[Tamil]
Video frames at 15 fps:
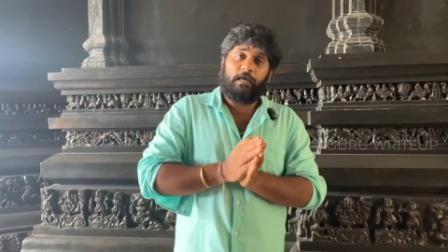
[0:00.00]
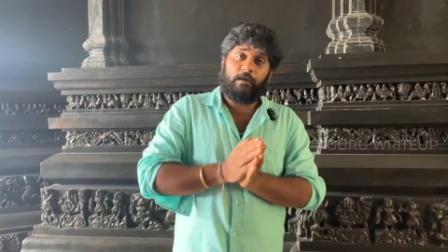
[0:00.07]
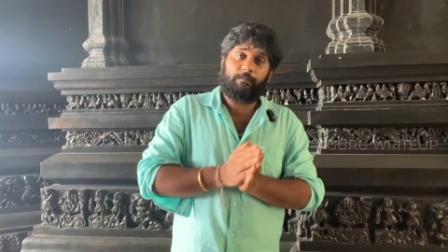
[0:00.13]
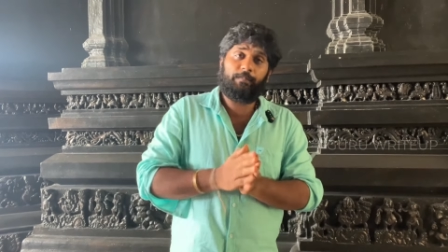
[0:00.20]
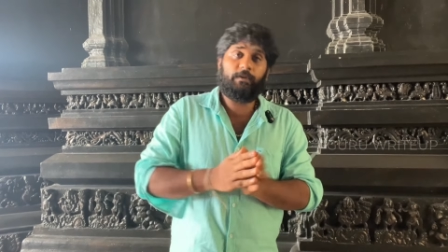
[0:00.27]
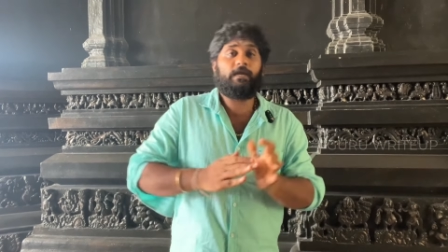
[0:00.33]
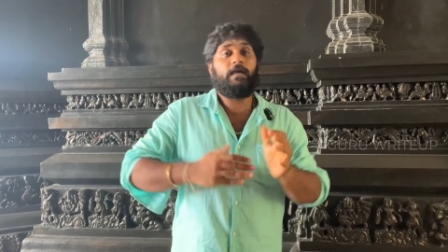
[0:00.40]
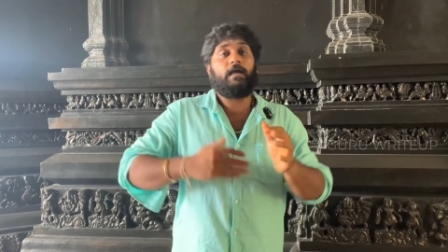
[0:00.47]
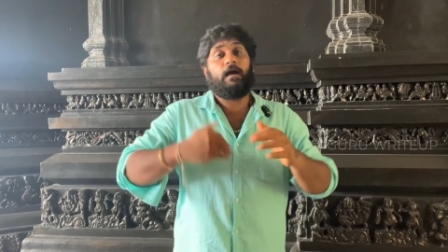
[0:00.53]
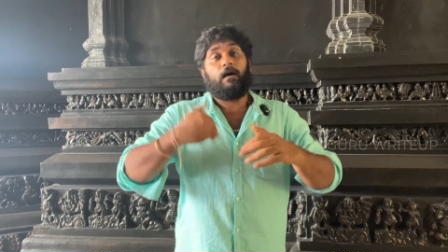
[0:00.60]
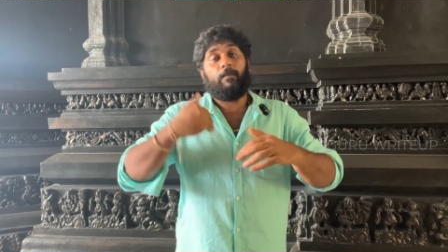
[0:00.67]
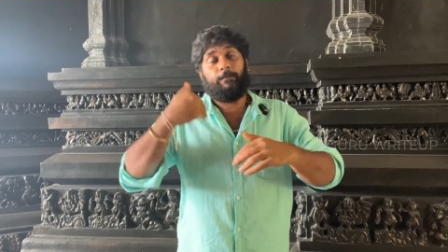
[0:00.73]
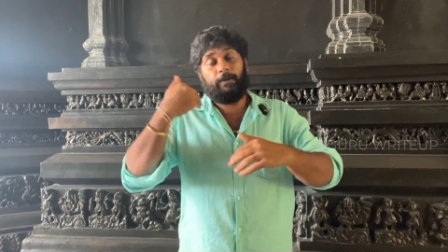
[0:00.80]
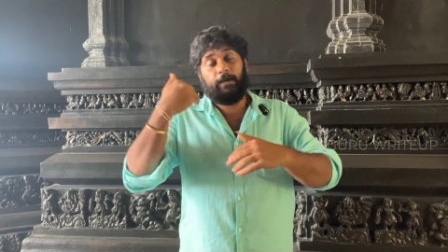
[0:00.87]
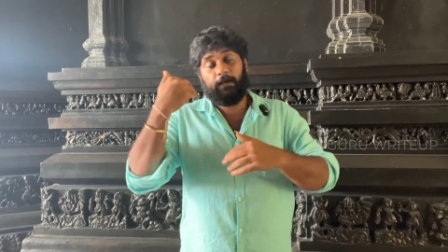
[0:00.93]
எப்படி
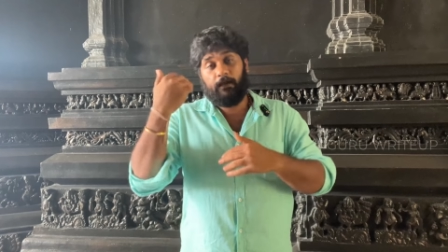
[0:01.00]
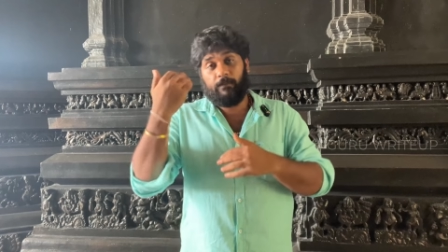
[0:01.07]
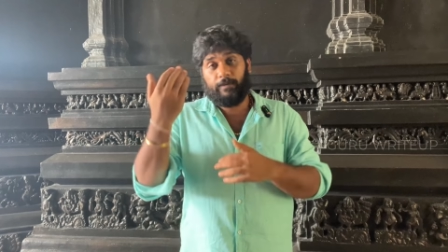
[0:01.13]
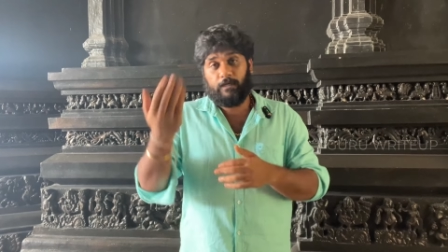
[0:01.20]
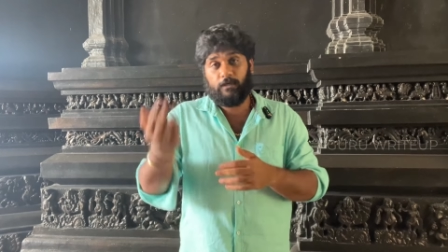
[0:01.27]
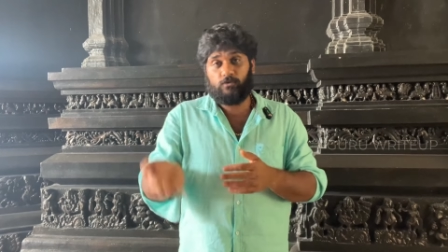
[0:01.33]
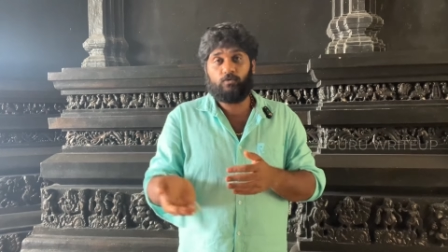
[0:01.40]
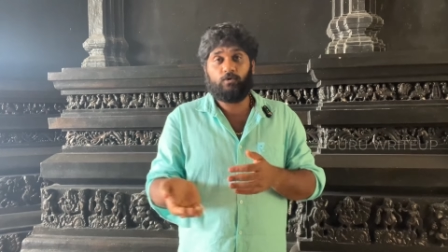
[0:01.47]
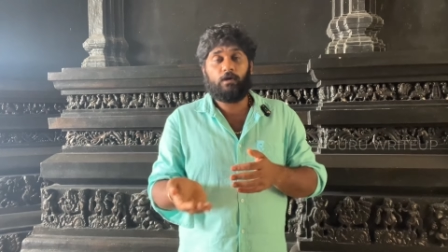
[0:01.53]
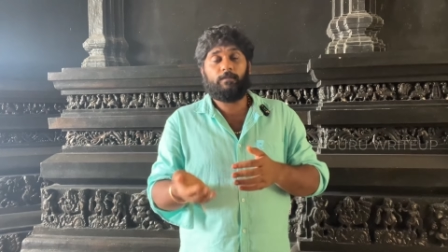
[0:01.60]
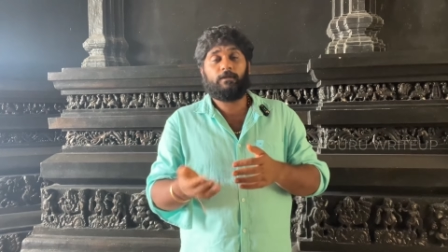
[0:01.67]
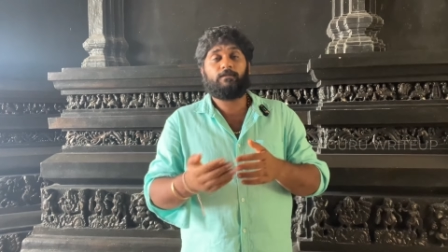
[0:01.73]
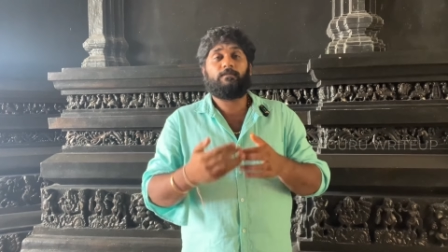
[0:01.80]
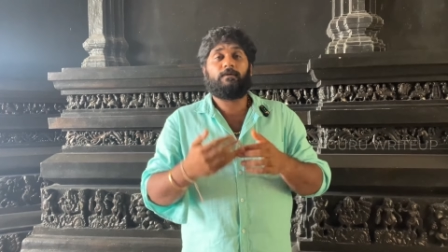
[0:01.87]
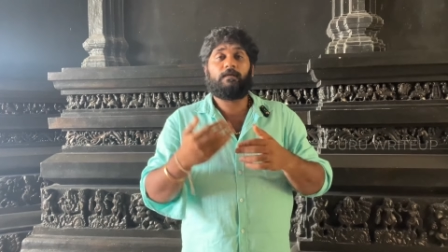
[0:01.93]
அப்பேற்பட்ட
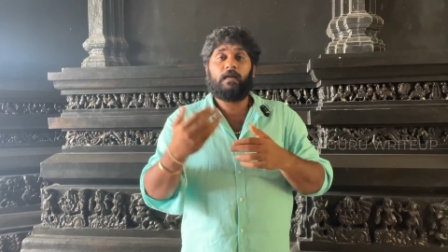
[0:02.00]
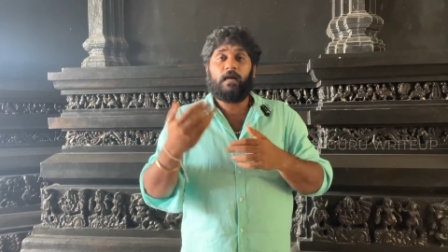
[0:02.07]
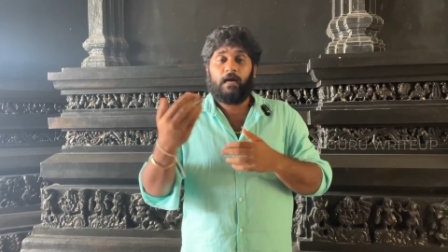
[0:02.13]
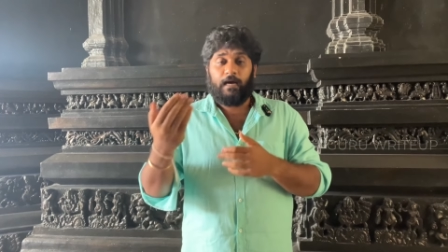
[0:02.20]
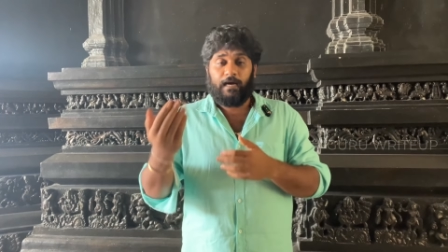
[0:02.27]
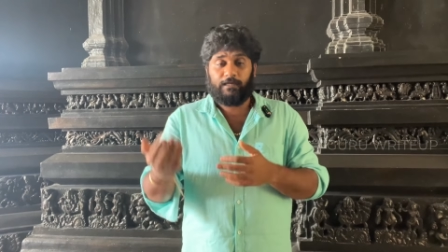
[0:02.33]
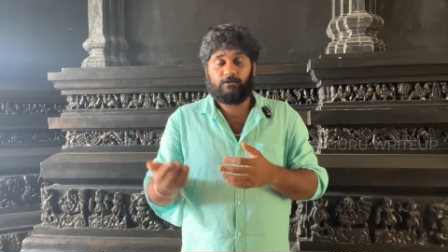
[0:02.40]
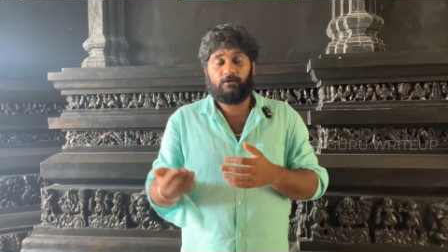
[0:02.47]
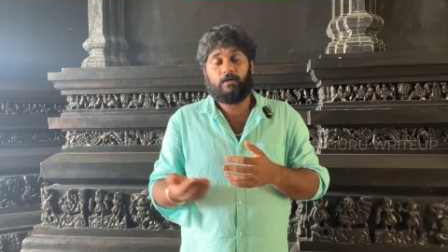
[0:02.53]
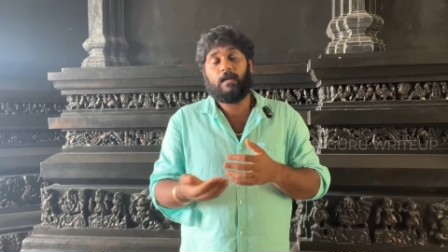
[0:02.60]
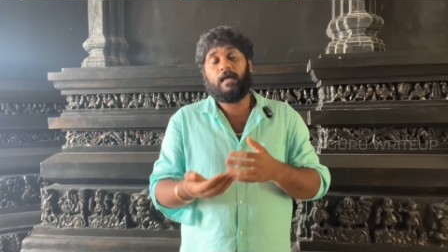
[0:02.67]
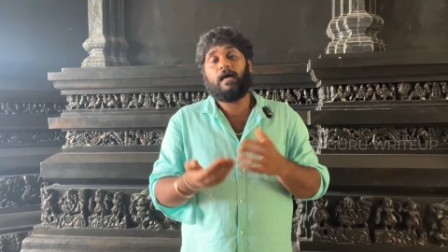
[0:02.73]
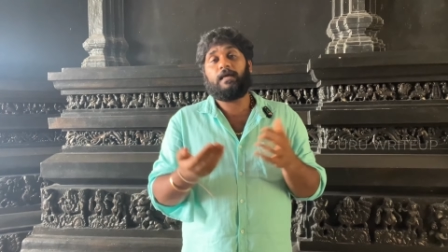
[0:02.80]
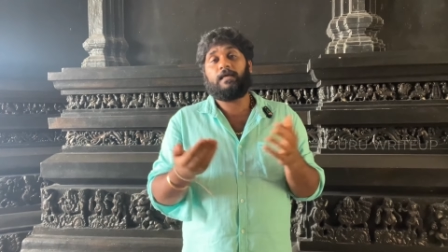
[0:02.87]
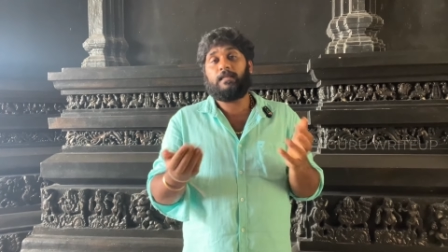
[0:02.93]
சூரபத்மன்
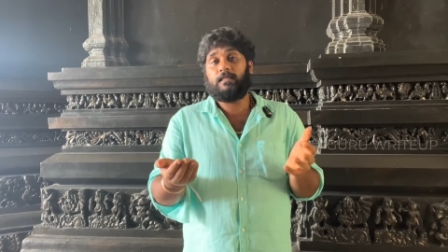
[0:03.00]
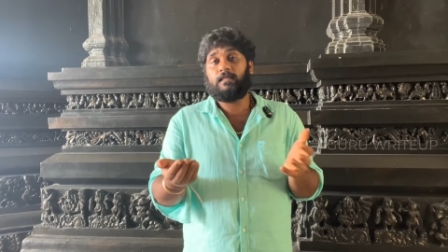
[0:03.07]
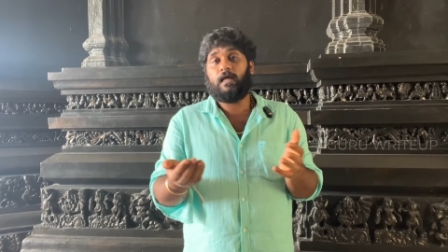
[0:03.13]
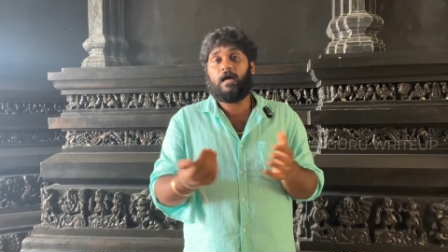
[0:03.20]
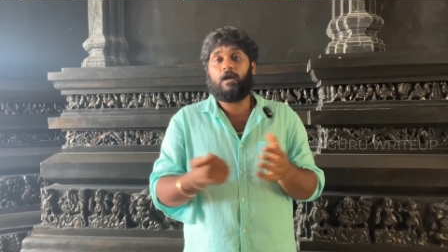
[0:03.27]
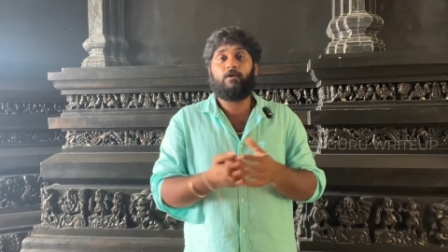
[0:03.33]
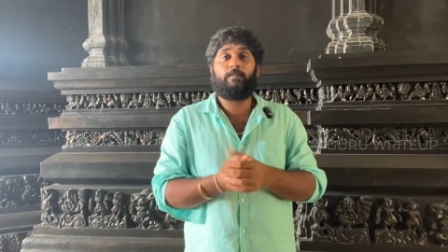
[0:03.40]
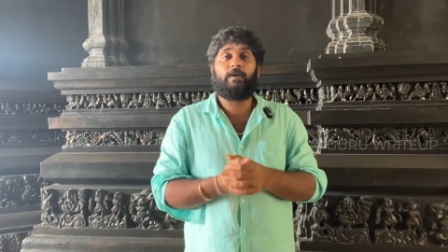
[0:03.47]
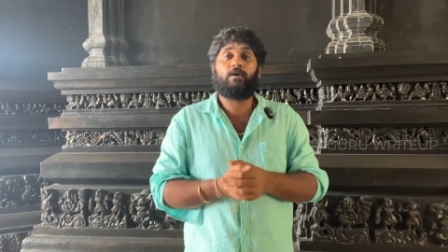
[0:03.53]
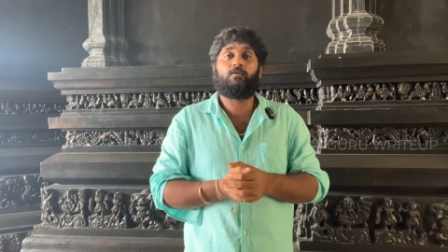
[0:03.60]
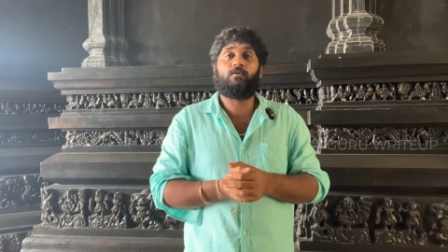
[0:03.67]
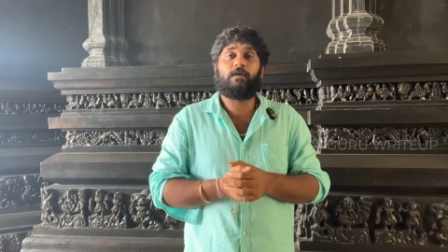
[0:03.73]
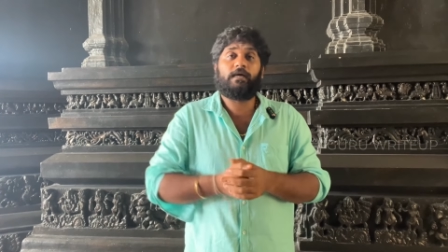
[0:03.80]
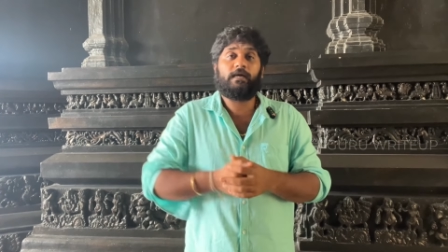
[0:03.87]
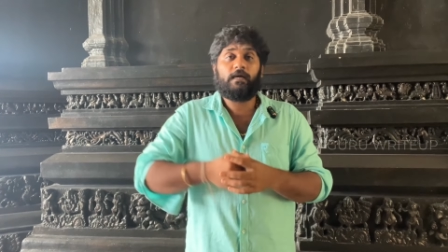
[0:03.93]
அசுரனாக இருந்தாலுமே
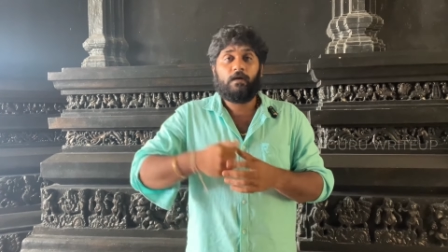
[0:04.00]
கூட